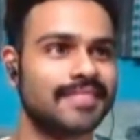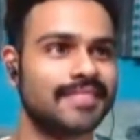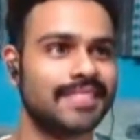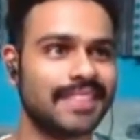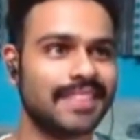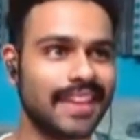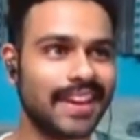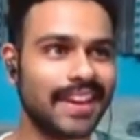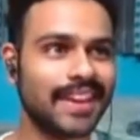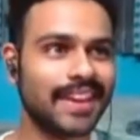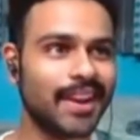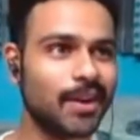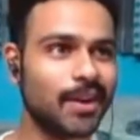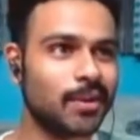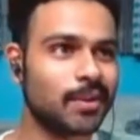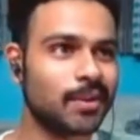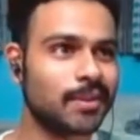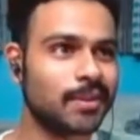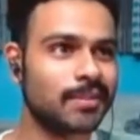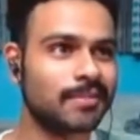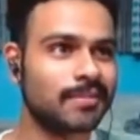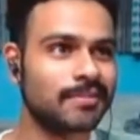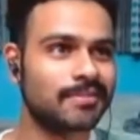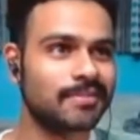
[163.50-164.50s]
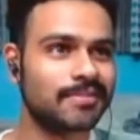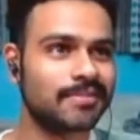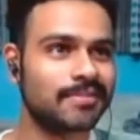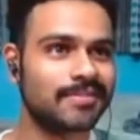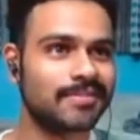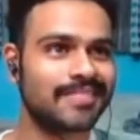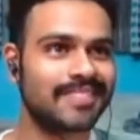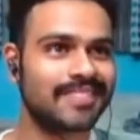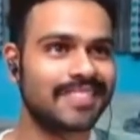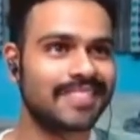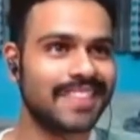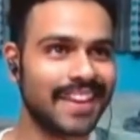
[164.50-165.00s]
देख रहे हो
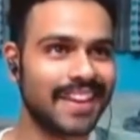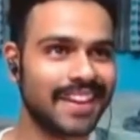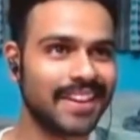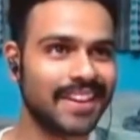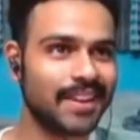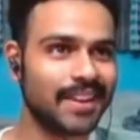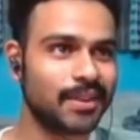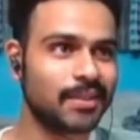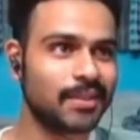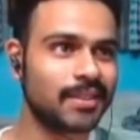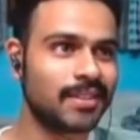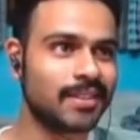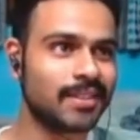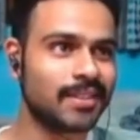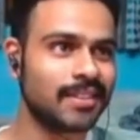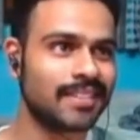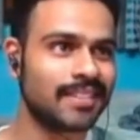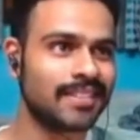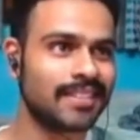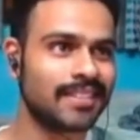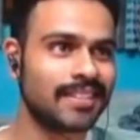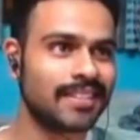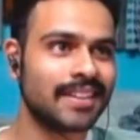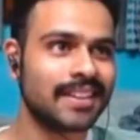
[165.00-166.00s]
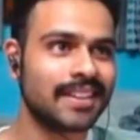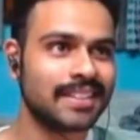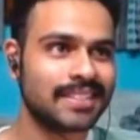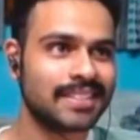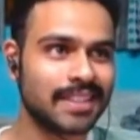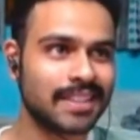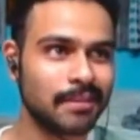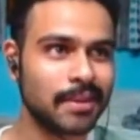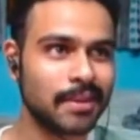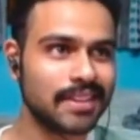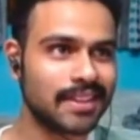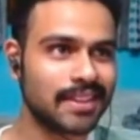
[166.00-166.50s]
देख रहे हो
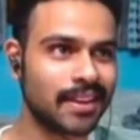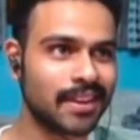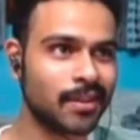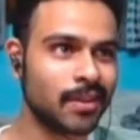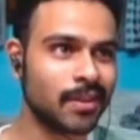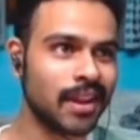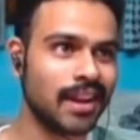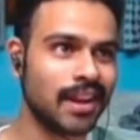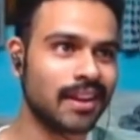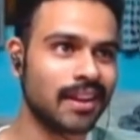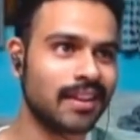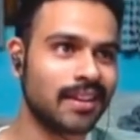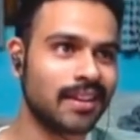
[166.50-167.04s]
समझ रहे हो ना